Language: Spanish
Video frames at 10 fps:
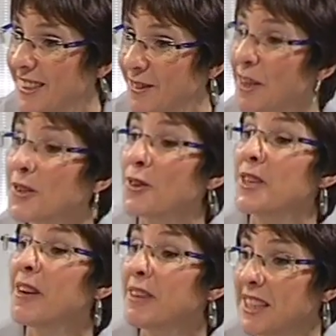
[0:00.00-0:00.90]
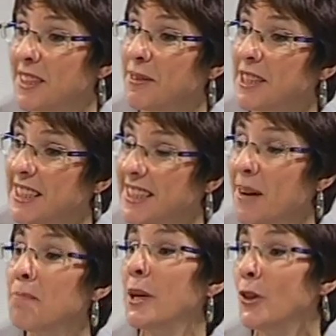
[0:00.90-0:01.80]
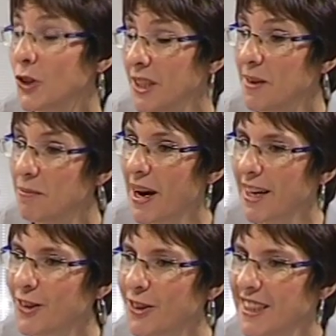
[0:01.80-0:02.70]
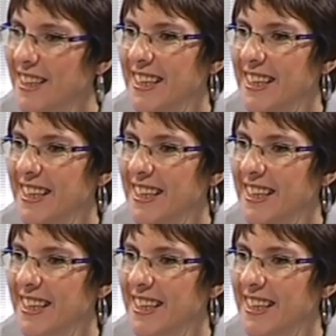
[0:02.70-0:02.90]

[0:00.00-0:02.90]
una sociedad bastante machista, pero sin embargo